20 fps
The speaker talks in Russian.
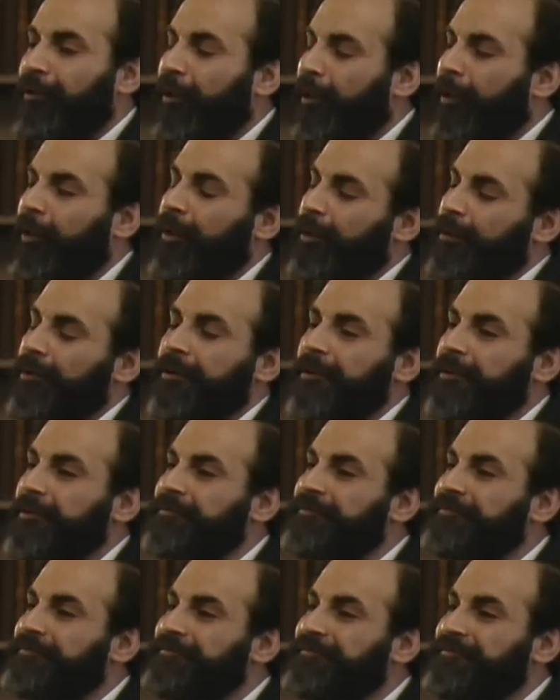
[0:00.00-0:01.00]
Мне надо
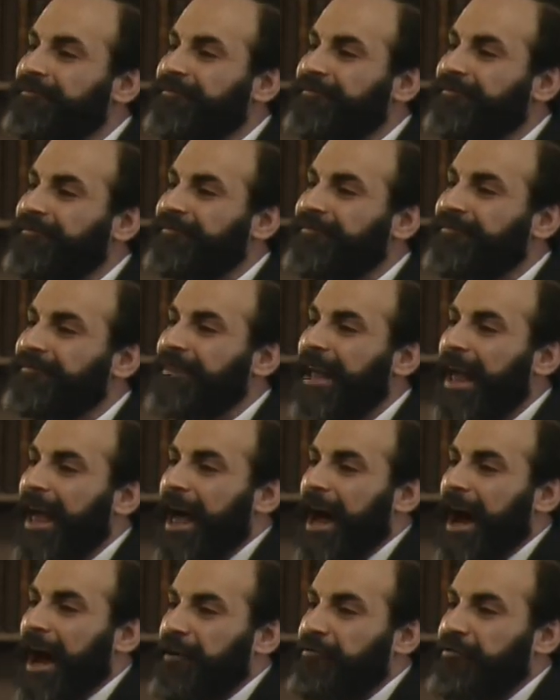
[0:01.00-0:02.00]
еще многое тебе рассказать.
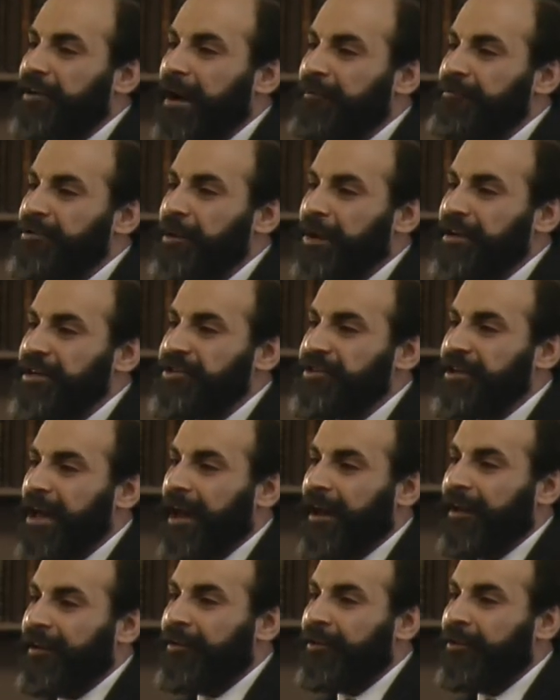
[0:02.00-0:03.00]
Самое главное
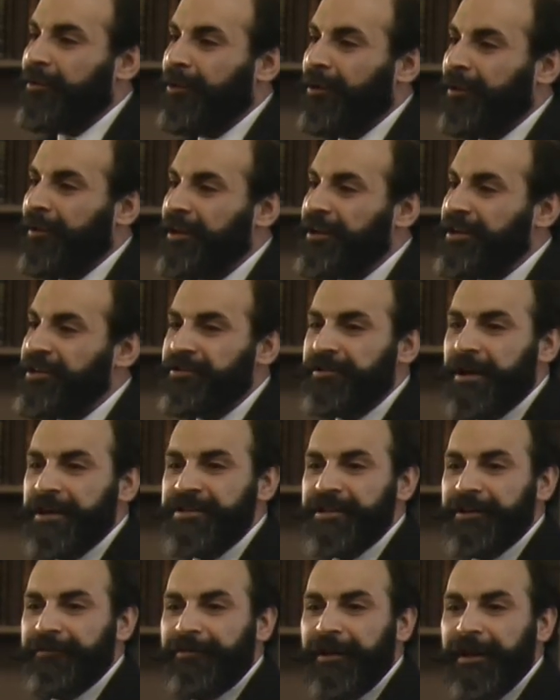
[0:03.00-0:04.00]
то, что я понял
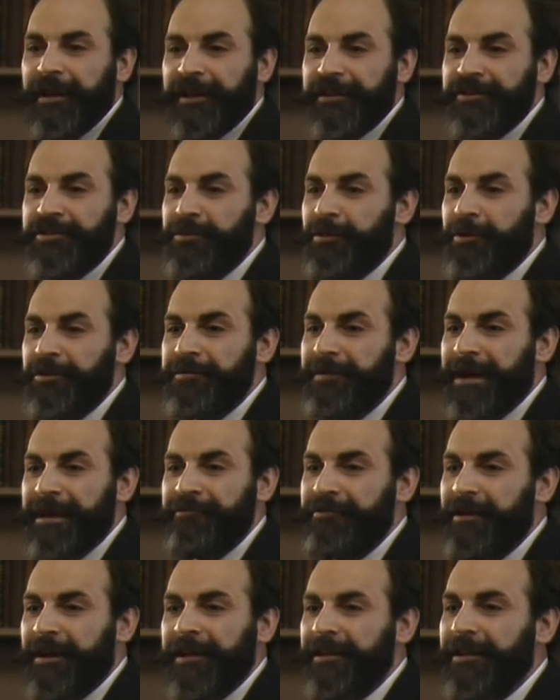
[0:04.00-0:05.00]
причину всех
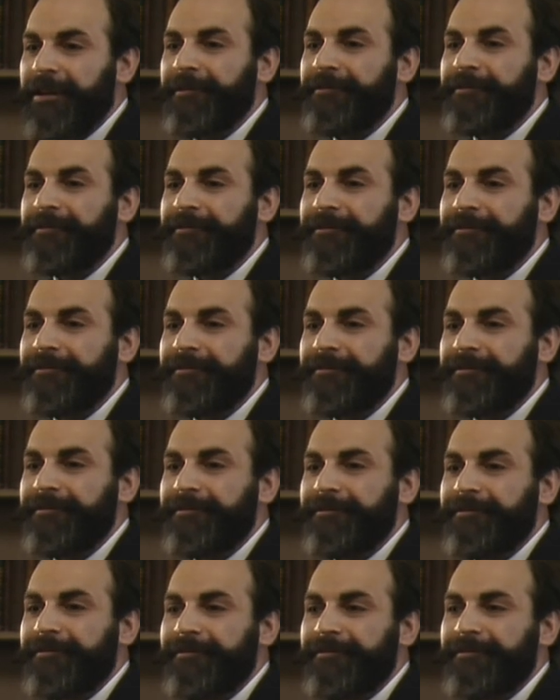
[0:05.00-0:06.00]
неприятных чувств к моему
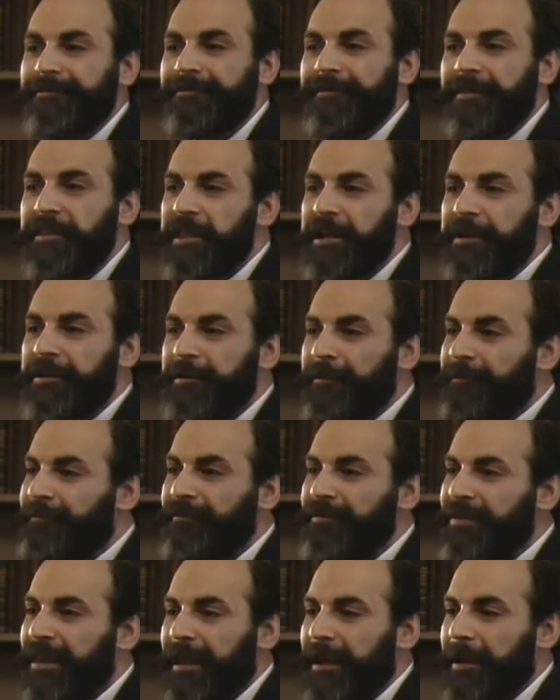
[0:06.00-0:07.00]
отцу, которые с
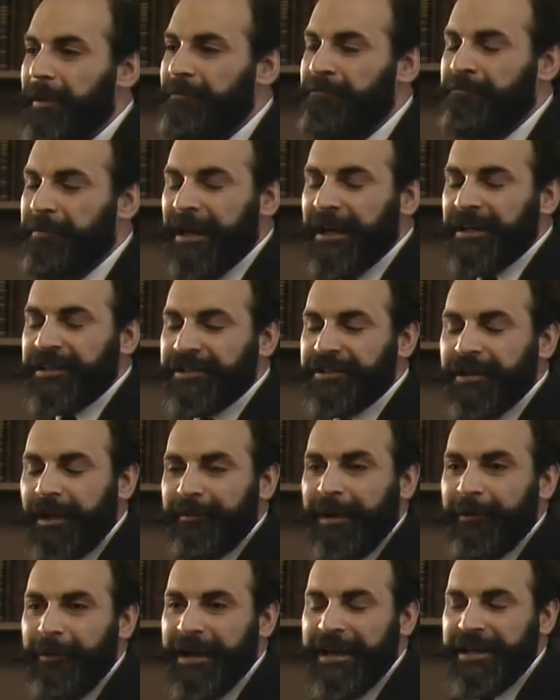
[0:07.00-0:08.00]
немыслимой силой
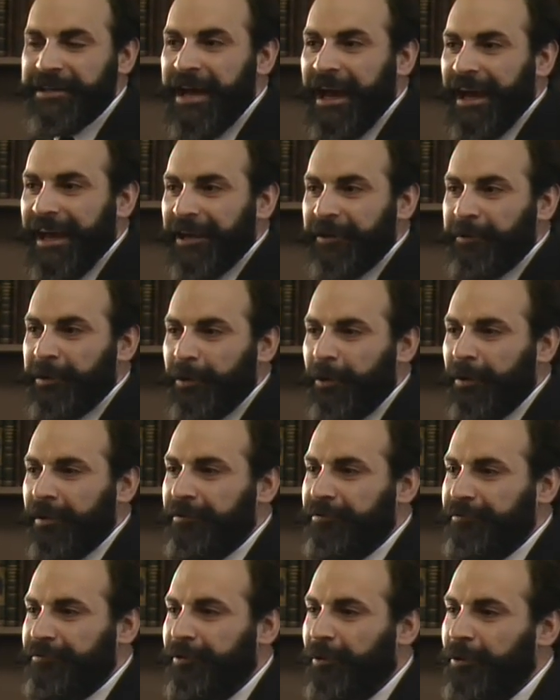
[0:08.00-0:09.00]
охватили меня, когда он
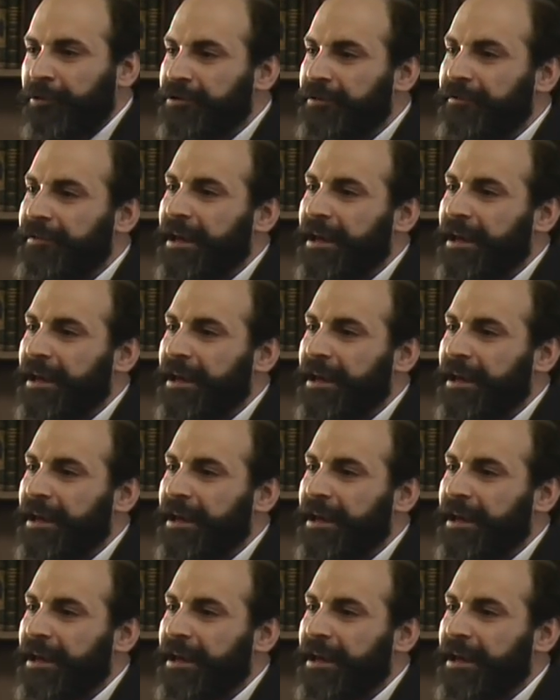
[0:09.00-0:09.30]
умирал.